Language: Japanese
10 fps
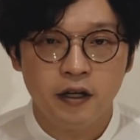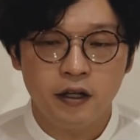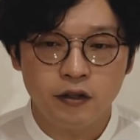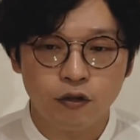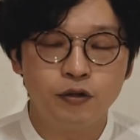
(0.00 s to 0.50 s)

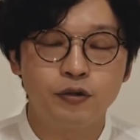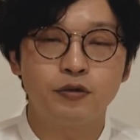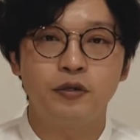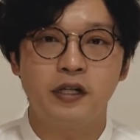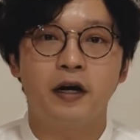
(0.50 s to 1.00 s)
えそれ普
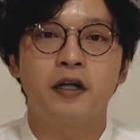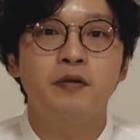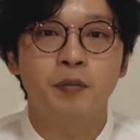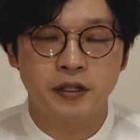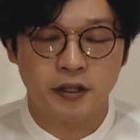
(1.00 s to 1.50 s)
通にあ
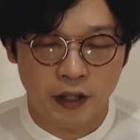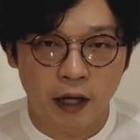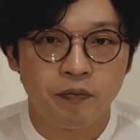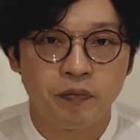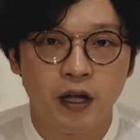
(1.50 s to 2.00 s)
りまし
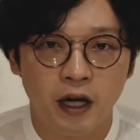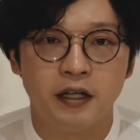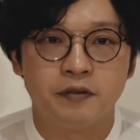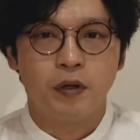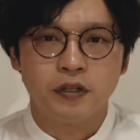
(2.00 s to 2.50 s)
た。は
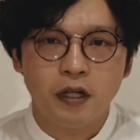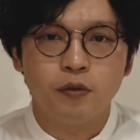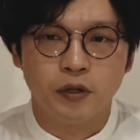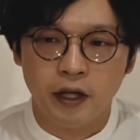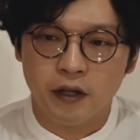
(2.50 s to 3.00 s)
い。まあ、な
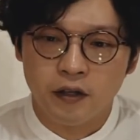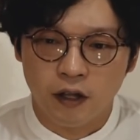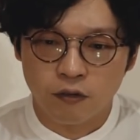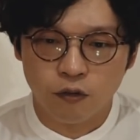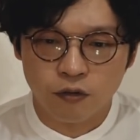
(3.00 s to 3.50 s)
ので、
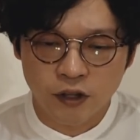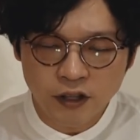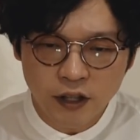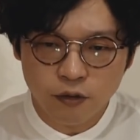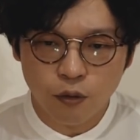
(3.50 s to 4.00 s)
あの、
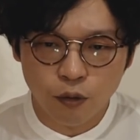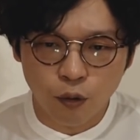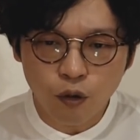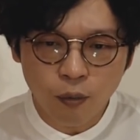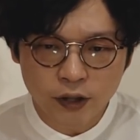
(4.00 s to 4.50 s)
全然そ
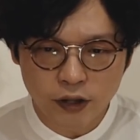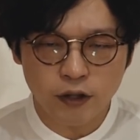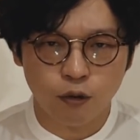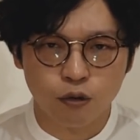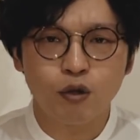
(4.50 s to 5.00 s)
の喜ばし
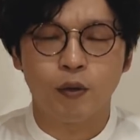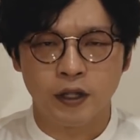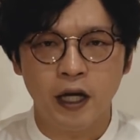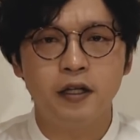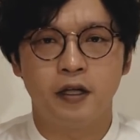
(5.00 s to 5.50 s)
いことでは
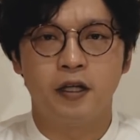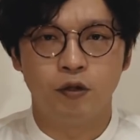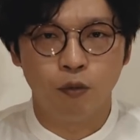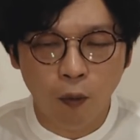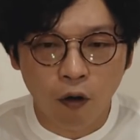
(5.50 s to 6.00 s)
ないけれ
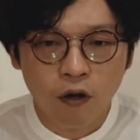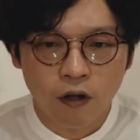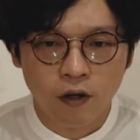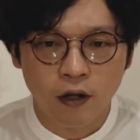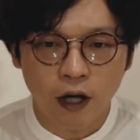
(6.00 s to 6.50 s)
ども、
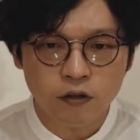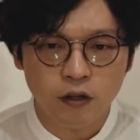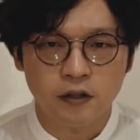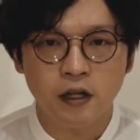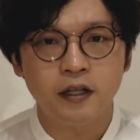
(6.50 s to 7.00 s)
えー、ある
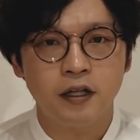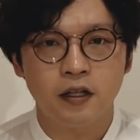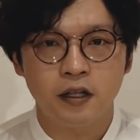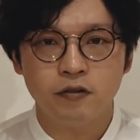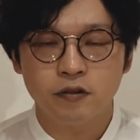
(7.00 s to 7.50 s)
かない
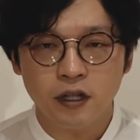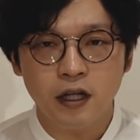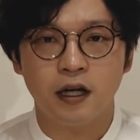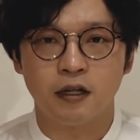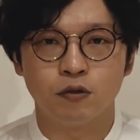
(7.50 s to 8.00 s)
かで言った
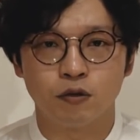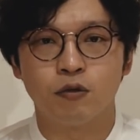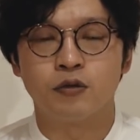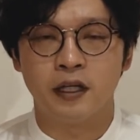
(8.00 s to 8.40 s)
ら、あの、当